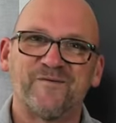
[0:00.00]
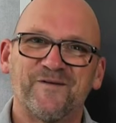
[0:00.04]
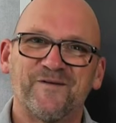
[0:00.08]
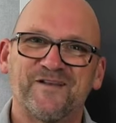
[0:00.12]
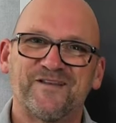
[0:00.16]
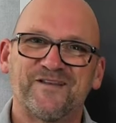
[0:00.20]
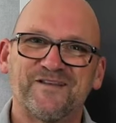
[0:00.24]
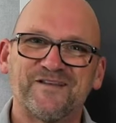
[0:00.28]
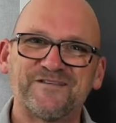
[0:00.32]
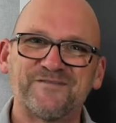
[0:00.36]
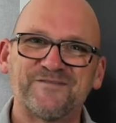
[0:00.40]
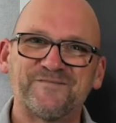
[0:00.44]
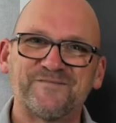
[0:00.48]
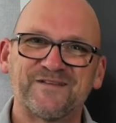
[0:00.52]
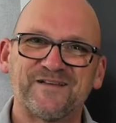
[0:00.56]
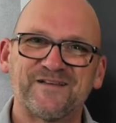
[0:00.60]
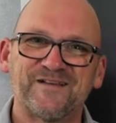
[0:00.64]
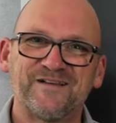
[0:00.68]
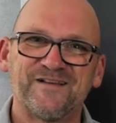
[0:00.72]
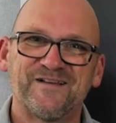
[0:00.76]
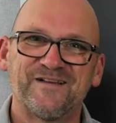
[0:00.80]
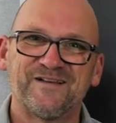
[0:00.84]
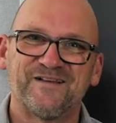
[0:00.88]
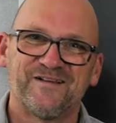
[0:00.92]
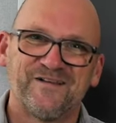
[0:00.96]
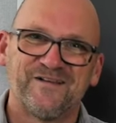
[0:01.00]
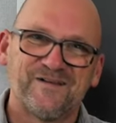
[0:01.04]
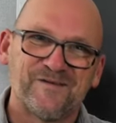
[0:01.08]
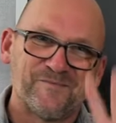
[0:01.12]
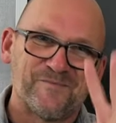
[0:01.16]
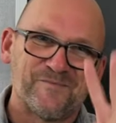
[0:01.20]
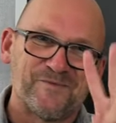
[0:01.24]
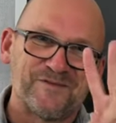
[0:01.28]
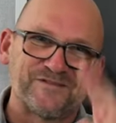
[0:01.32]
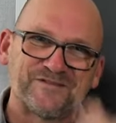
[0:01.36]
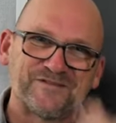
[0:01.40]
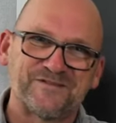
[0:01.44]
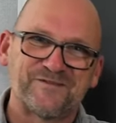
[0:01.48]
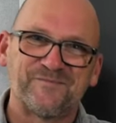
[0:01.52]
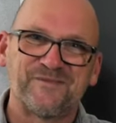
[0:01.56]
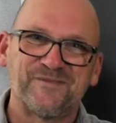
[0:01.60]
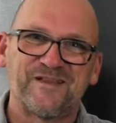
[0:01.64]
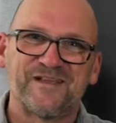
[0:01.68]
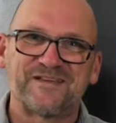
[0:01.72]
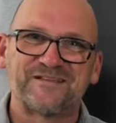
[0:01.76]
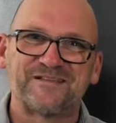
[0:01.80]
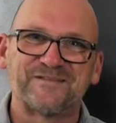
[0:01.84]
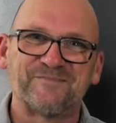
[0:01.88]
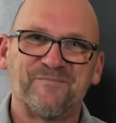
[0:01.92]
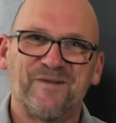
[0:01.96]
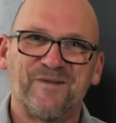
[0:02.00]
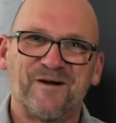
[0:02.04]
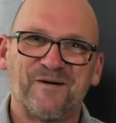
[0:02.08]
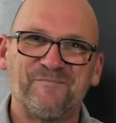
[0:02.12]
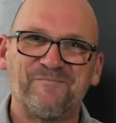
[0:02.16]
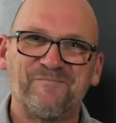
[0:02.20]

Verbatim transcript: In diesem Sinne, bis zum nächsten Mal.